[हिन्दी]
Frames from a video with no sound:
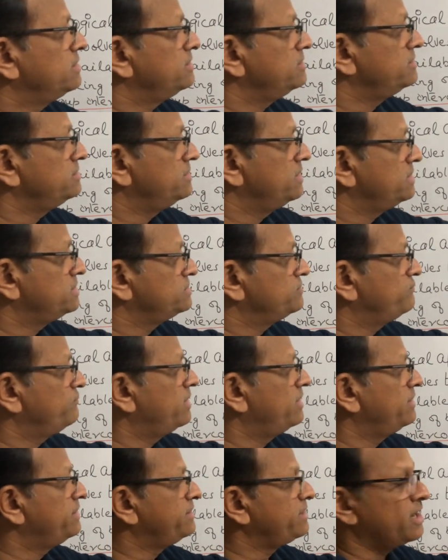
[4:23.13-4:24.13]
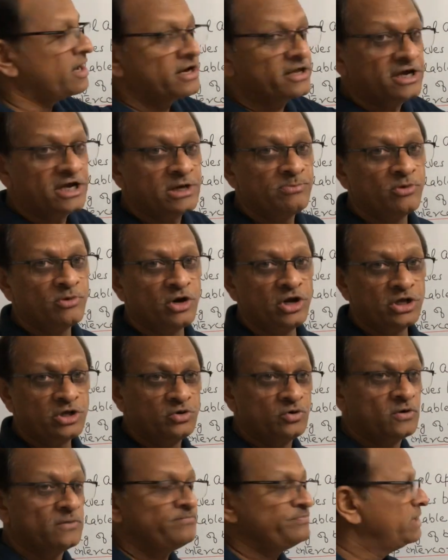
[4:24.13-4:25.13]
देर इज ए वर्ड टारगेट
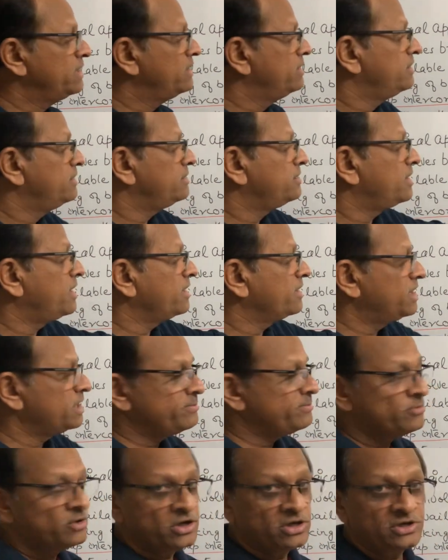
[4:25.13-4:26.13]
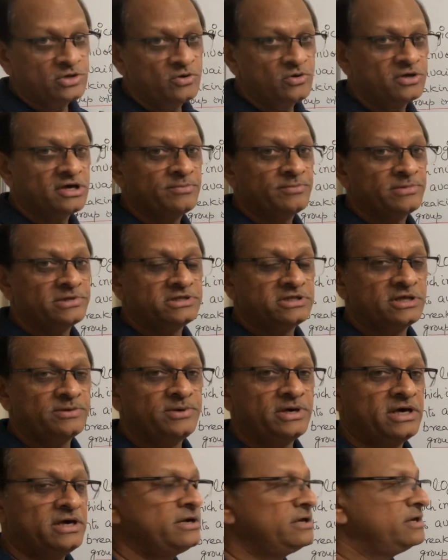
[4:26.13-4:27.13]
मॉलिक्यूल टारगेट मॉलिक्यूल का मतलब
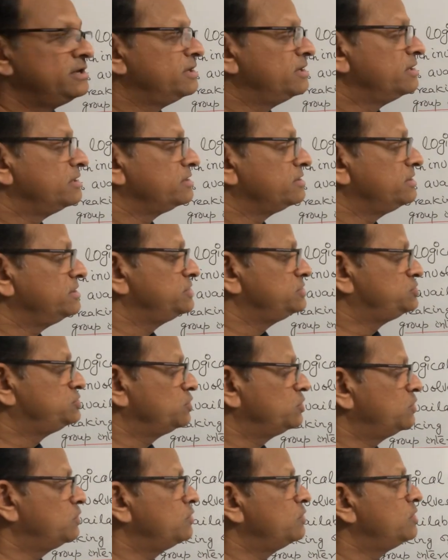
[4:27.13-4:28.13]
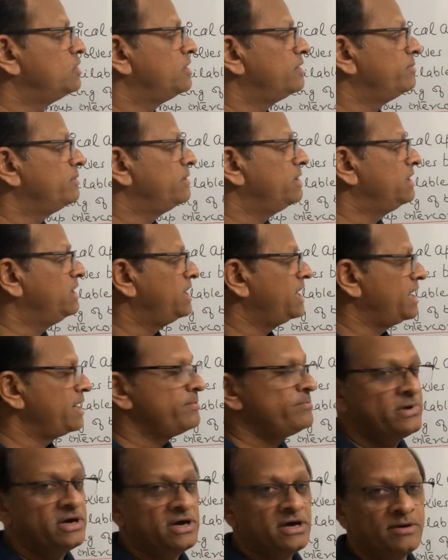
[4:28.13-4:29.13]
है कि जो लैब
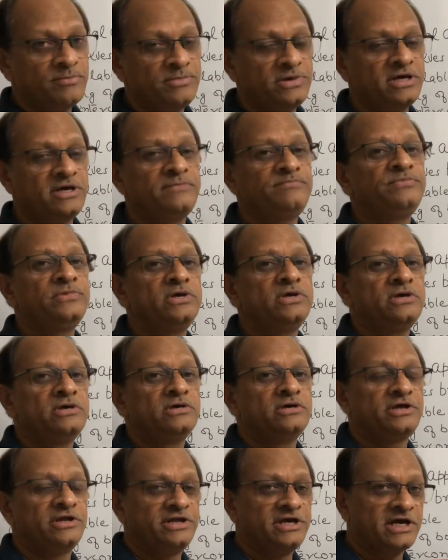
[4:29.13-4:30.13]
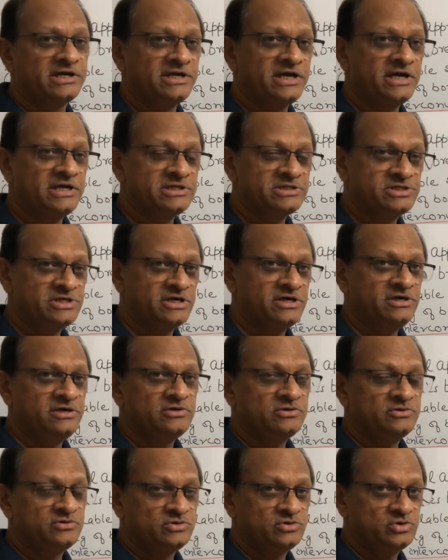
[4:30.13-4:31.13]
में हमने रिएक्टेंट से
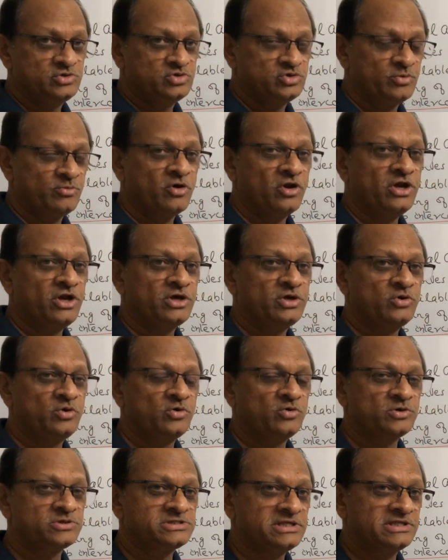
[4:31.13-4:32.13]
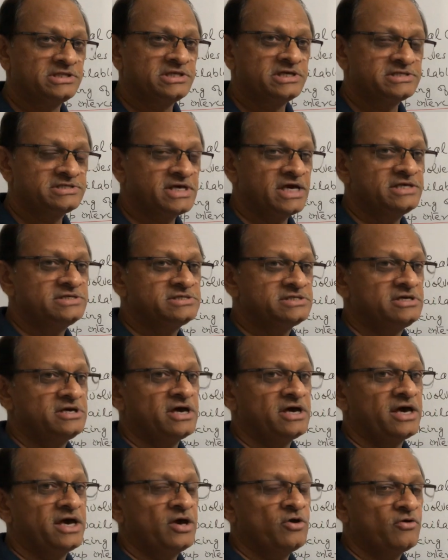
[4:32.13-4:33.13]
जो मॉलिक्यूल को सिंथेसाइज
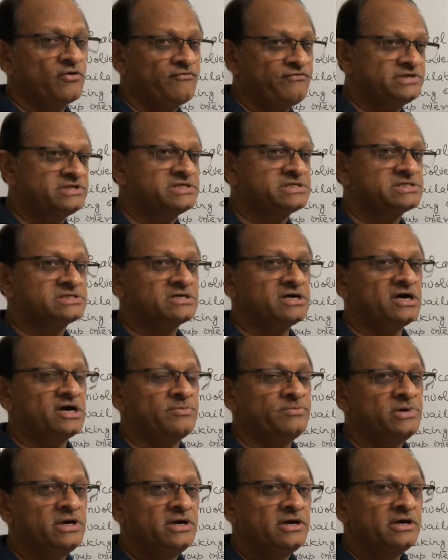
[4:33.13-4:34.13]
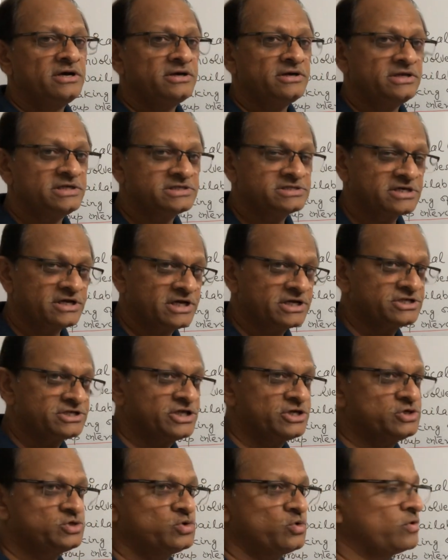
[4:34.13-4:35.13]
किया है और फिर जिसका हम
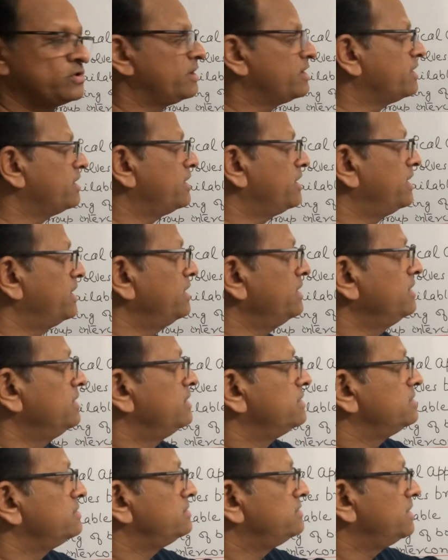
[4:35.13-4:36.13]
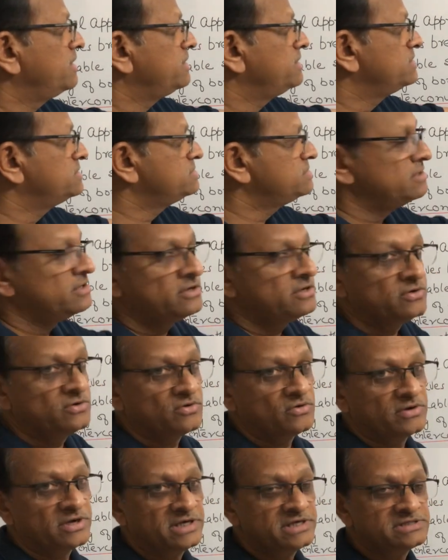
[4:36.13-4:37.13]
डिस्कनेक्शन शो कर रहे हैं दैट इज़
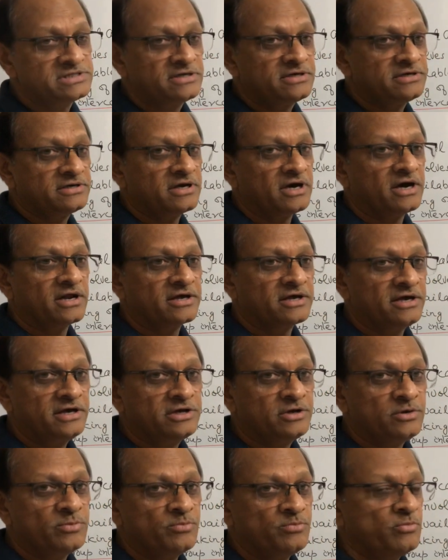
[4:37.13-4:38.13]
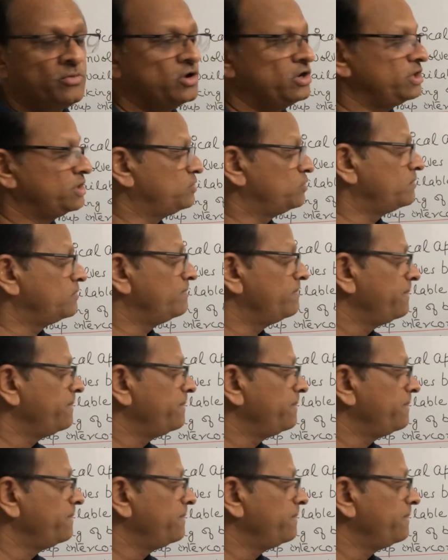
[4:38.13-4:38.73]
नोन एज टारगेट मॉलिक्यूल